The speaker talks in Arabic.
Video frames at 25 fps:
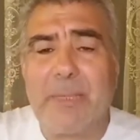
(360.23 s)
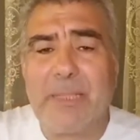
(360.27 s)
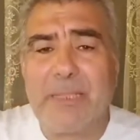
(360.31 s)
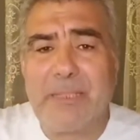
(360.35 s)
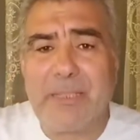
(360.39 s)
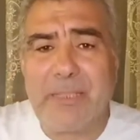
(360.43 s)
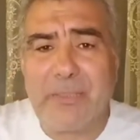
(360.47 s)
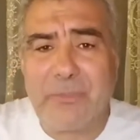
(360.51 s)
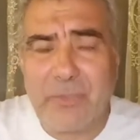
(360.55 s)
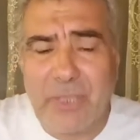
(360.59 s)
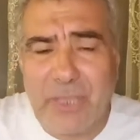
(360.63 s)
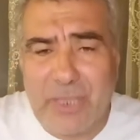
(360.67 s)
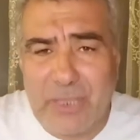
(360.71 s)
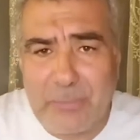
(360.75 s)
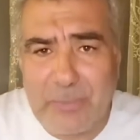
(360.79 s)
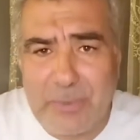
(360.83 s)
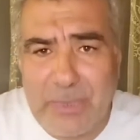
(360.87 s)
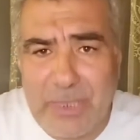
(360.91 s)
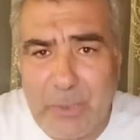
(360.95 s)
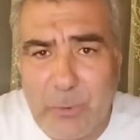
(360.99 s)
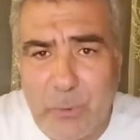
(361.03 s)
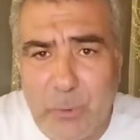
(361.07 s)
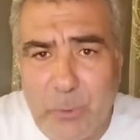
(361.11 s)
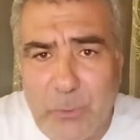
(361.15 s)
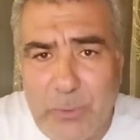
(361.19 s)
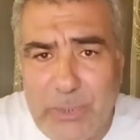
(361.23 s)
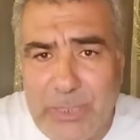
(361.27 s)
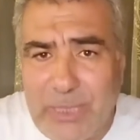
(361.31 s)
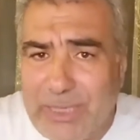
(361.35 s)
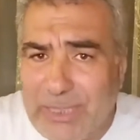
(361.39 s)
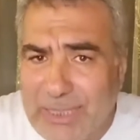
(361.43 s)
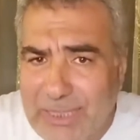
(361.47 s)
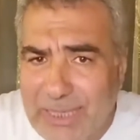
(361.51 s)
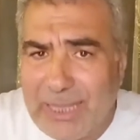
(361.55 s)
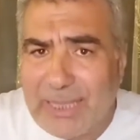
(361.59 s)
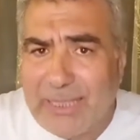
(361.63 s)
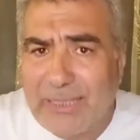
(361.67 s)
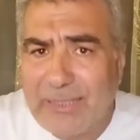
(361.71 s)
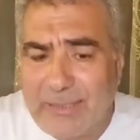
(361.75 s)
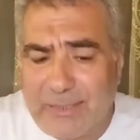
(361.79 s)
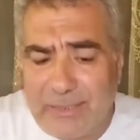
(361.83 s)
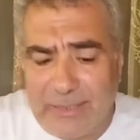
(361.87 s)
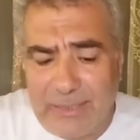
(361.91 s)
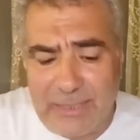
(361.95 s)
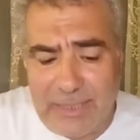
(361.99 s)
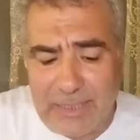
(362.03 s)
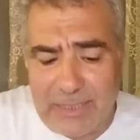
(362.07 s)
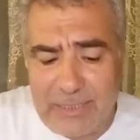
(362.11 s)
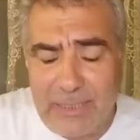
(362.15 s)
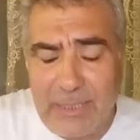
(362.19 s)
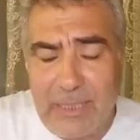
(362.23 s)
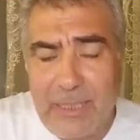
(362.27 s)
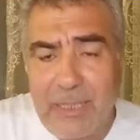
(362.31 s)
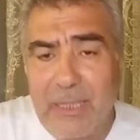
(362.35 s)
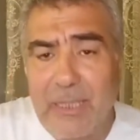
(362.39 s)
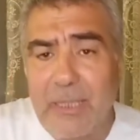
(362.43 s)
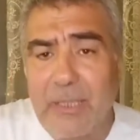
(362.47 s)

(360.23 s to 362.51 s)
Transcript: التجارب النوويه الى اخره يعني